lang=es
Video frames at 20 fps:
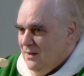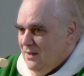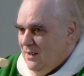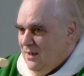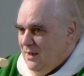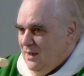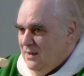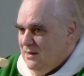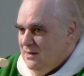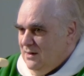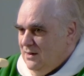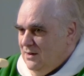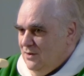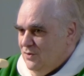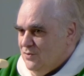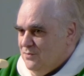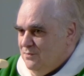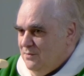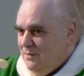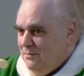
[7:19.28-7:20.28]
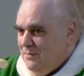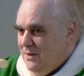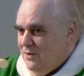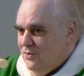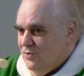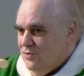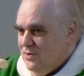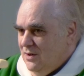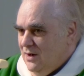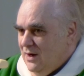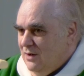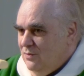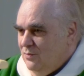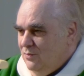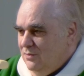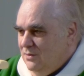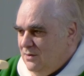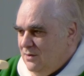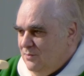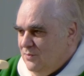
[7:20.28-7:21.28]
Allí los primeros serán
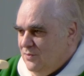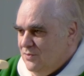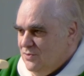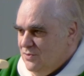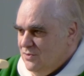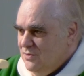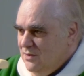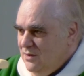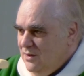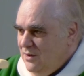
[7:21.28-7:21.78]
últimos